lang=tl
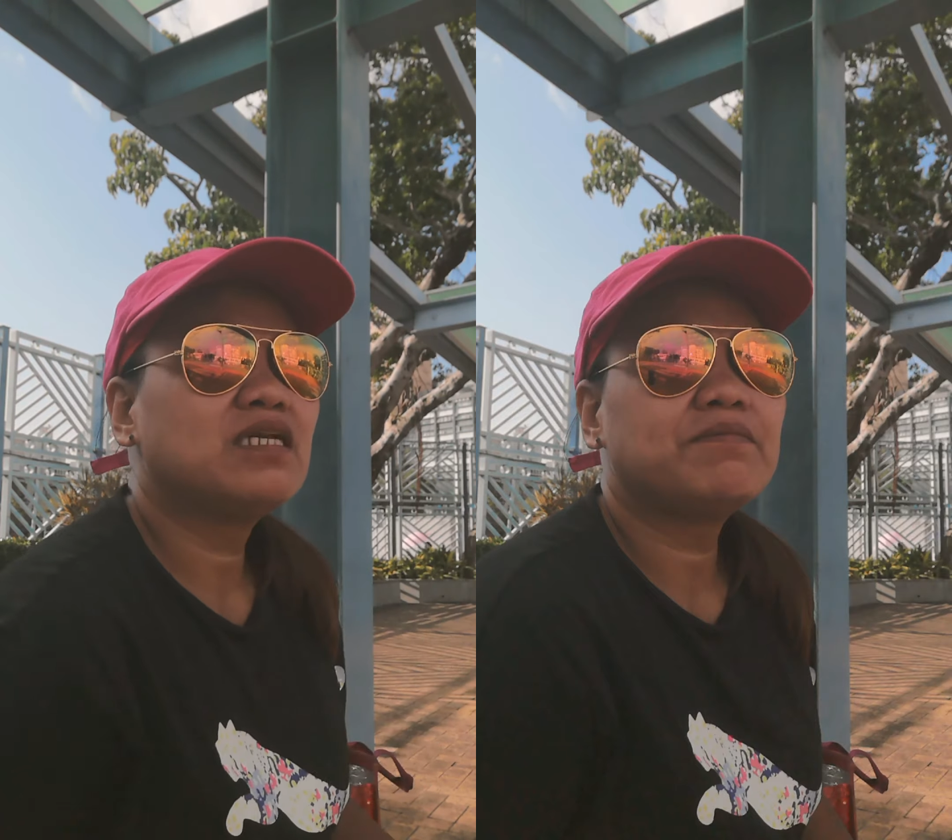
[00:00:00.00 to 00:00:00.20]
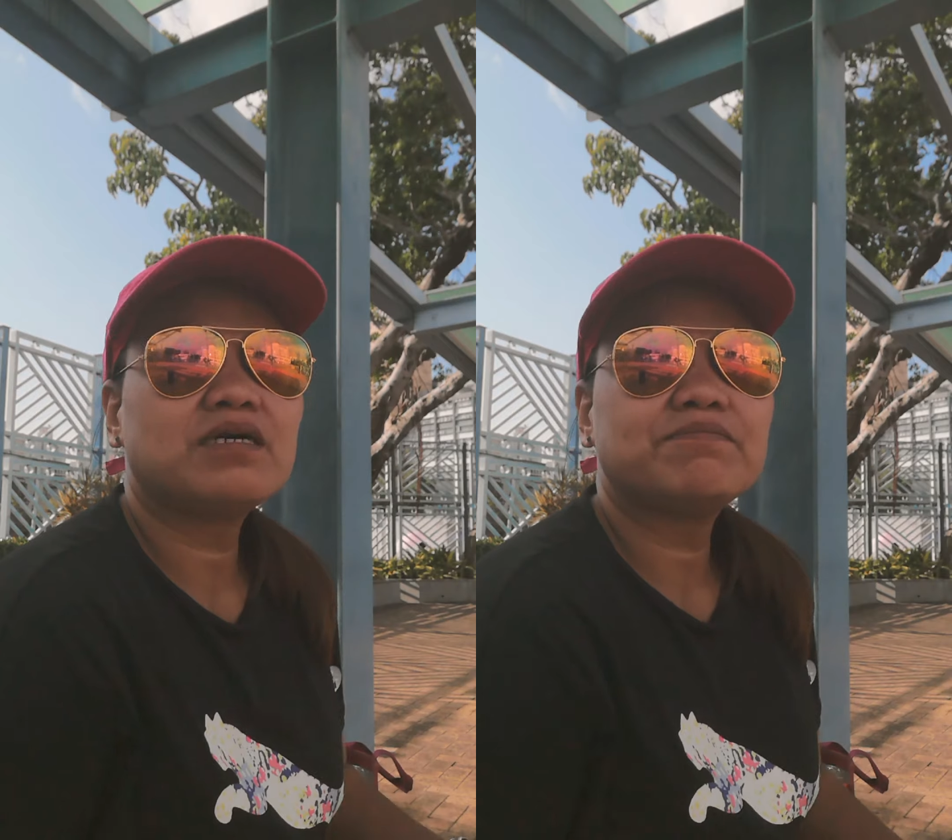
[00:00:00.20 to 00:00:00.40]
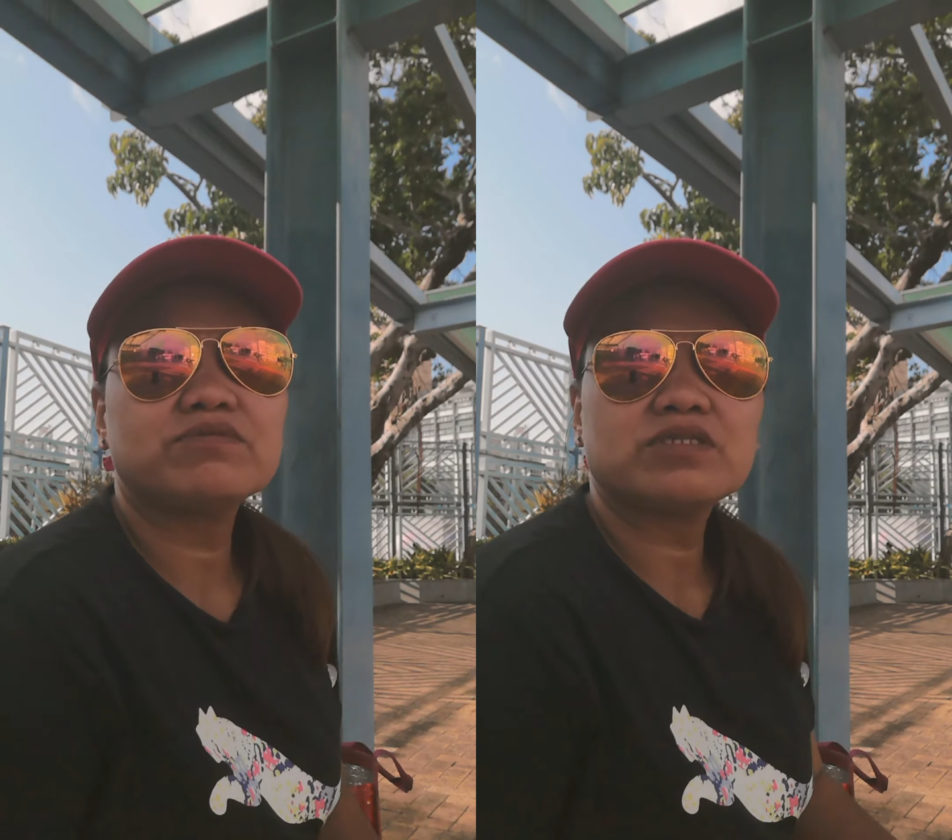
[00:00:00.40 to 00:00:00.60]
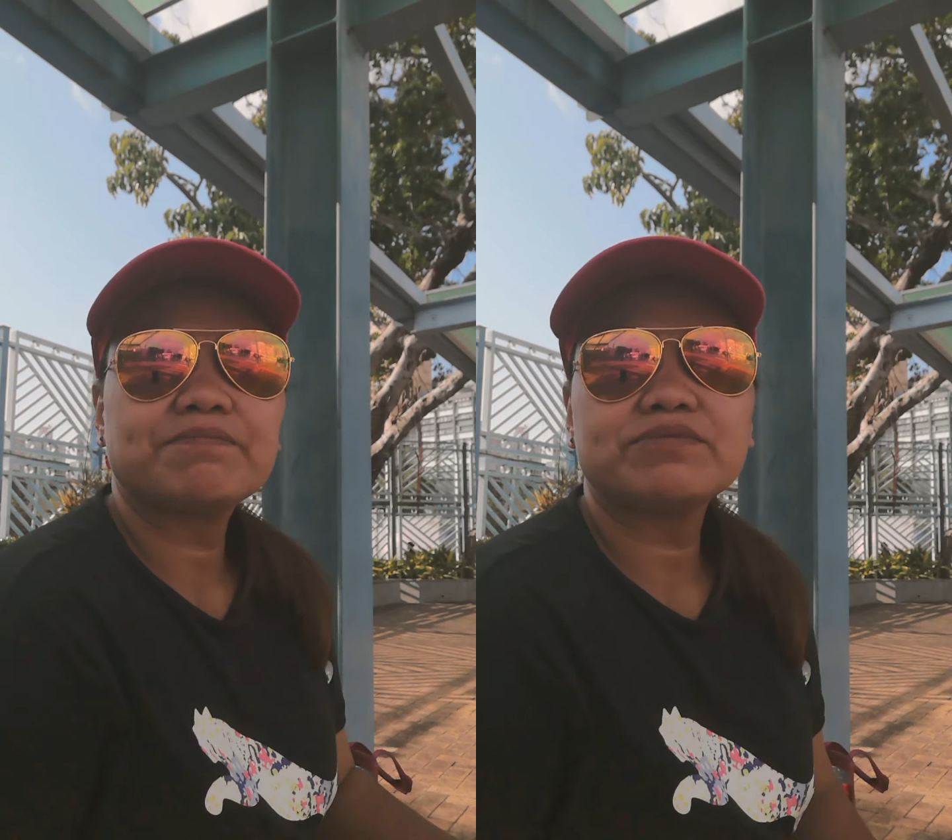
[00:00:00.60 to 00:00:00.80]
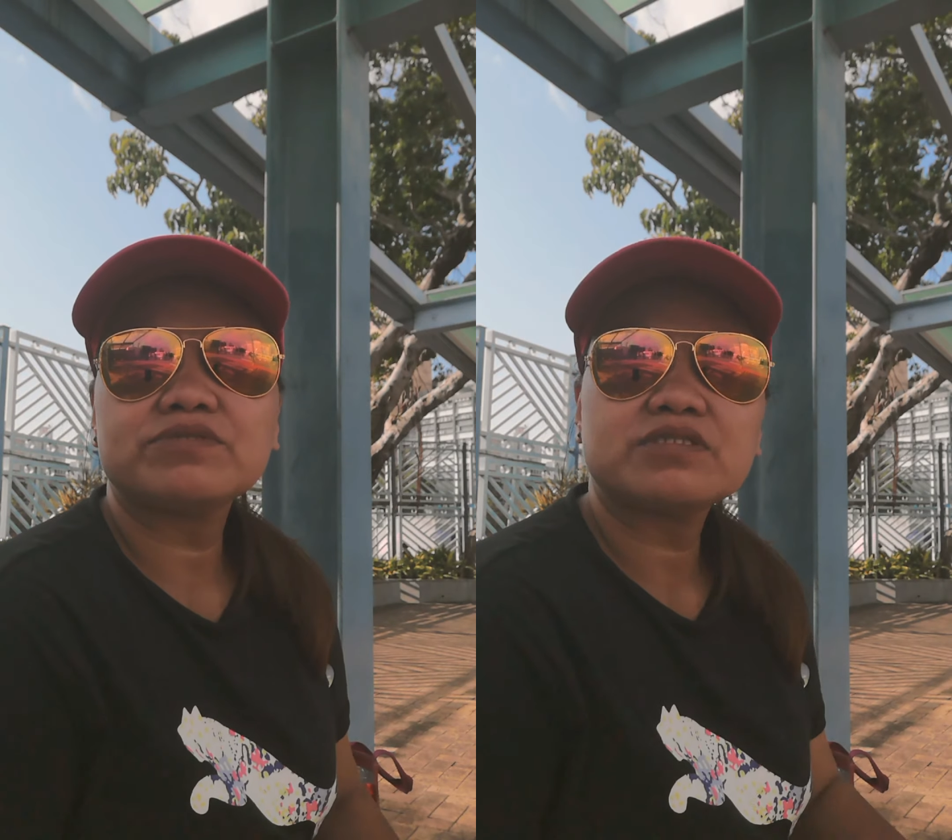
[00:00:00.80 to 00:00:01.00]
sila
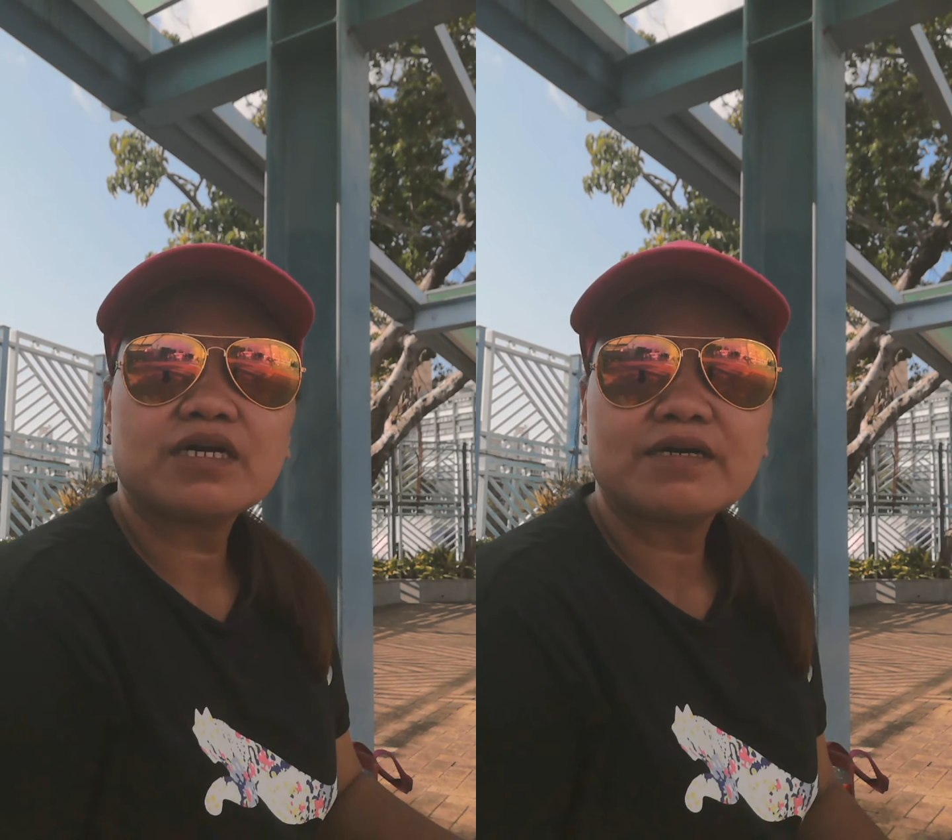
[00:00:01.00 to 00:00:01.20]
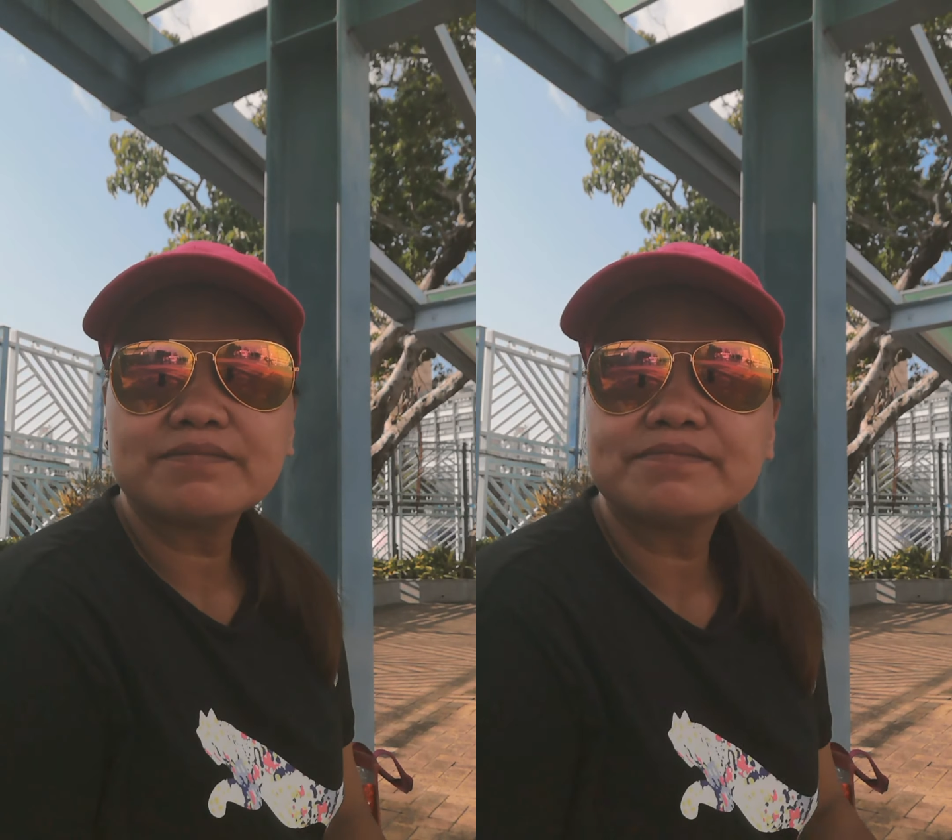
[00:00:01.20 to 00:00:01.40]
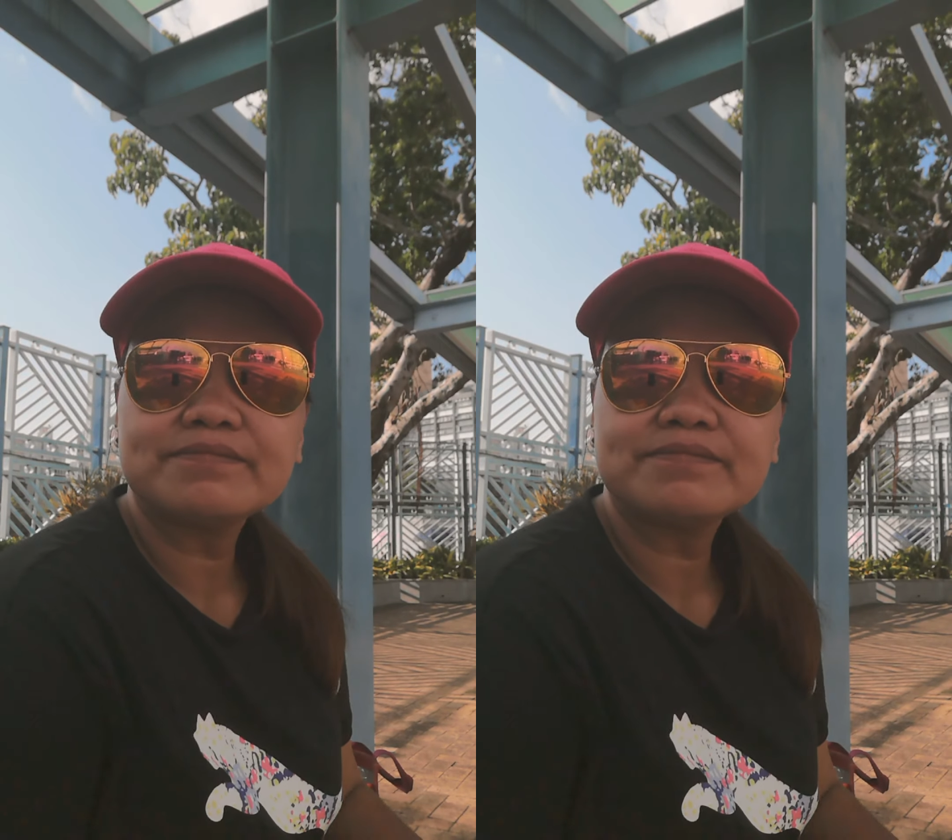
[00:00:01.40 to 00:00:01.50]
makapunta-punta.